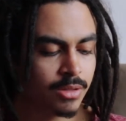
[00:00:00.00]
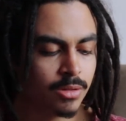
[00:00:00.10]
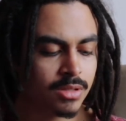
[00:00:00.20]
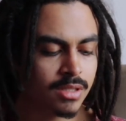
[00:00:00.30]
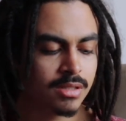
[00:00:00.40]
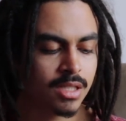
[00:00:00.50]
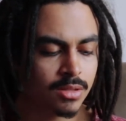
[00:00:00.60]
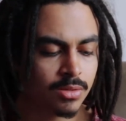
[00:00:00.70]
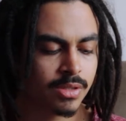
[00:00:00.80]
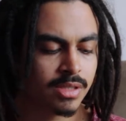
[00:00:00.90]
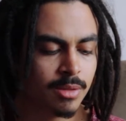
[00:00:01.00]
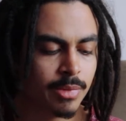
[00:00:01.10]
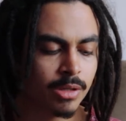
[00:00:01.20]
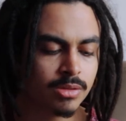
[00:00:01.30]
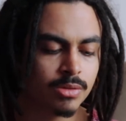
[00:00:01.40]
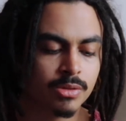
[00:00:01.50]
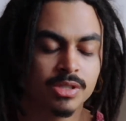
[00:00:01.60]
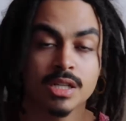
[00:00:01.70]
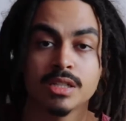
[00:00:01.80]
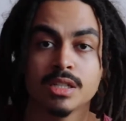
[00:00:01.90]
E outras tradições rebeldes no Rio de
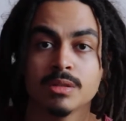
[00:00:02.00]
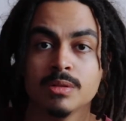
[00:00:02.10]
Janeiro,